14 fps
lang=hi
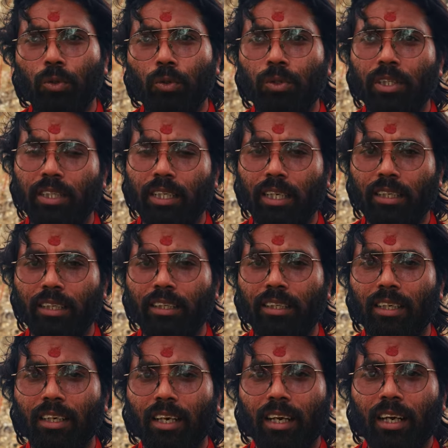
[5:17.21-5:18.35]
धुंध छा
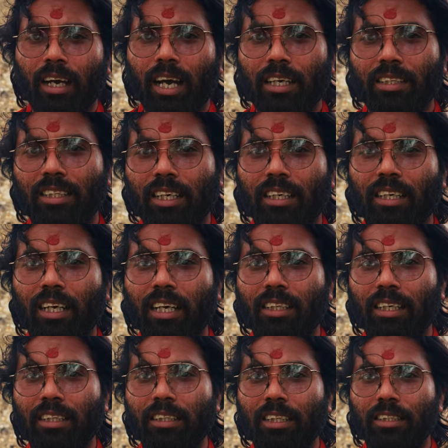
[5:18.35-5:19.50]
गई ऐसा लग रहा
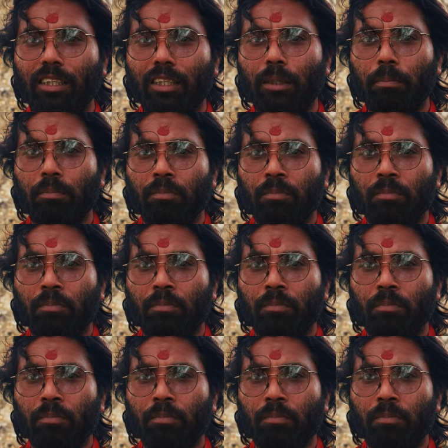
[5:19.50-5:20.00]
था कि जैसे